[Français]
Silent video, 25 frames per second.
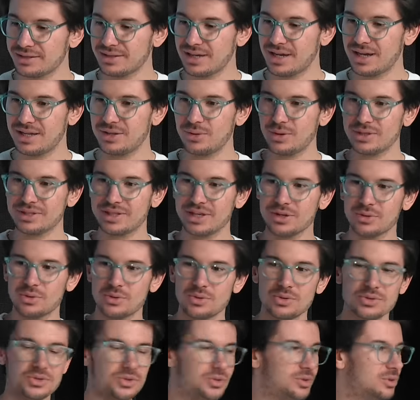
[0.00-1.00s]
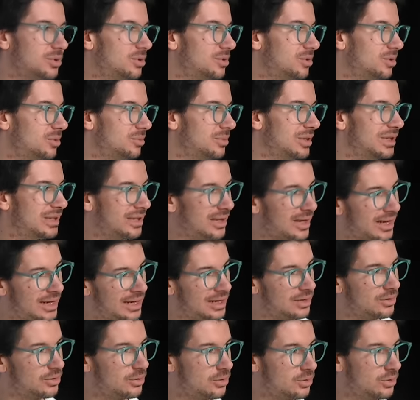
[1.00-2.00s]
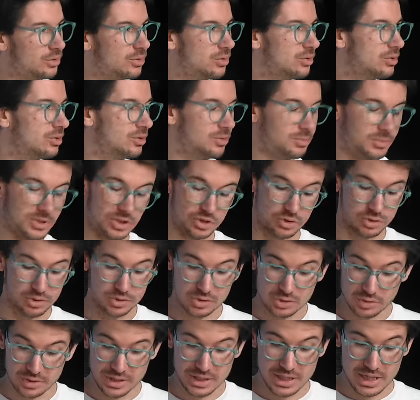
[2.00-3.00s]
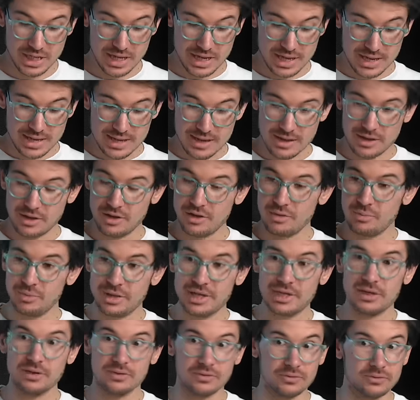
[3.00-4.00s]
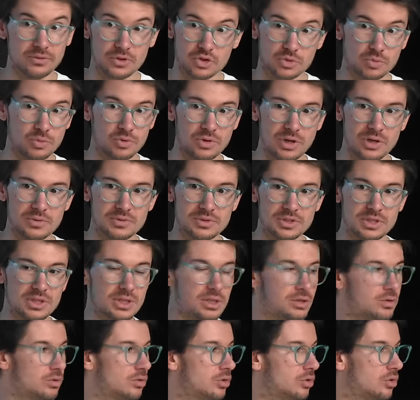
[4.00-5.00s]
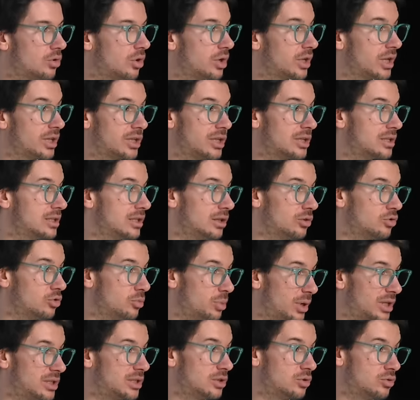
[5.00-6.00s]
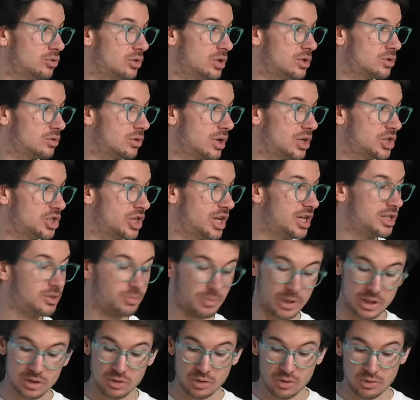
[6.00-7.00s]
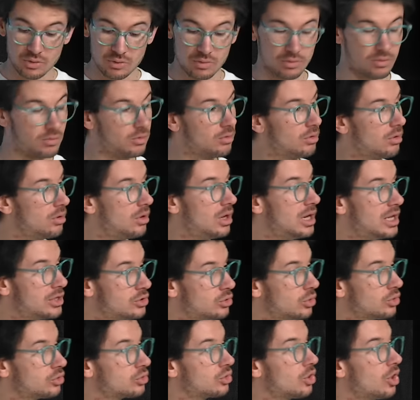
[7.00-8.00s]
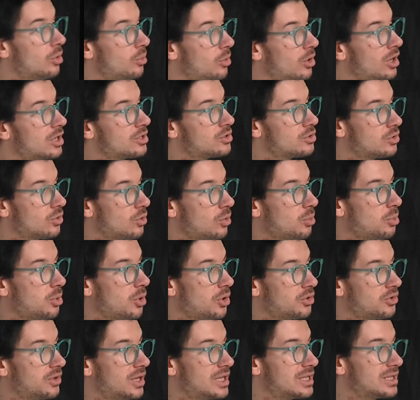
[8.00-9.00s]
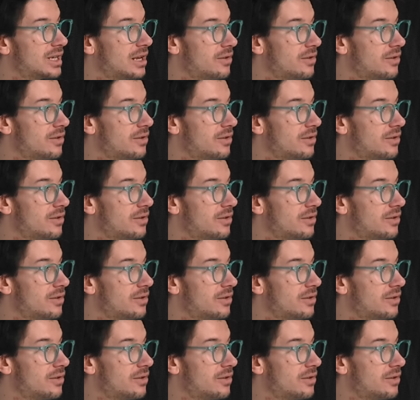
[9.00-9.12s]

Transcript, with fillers: à droite à gauche de, métal, de, petites choses jolies. Euh, mais franchement, là aussi, rien à dire de particulier sur la GS. Maintenant, les autres, comment elles se comportent Est-ce qu'elles